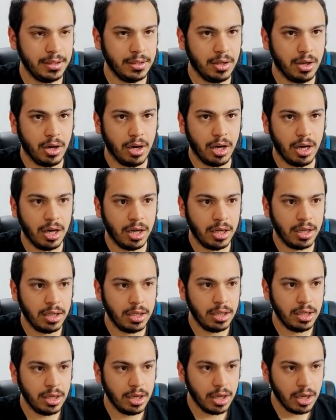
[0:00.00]
Aha.
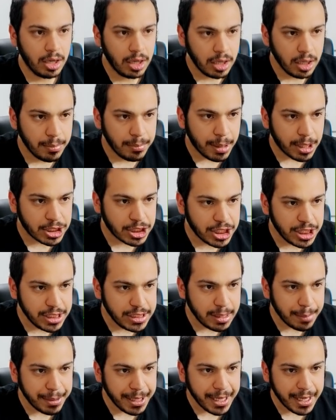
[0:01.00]
Bak şimdi
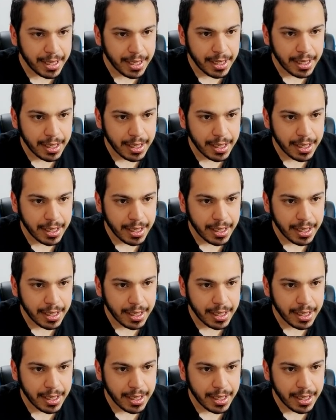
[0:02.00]
izle beni.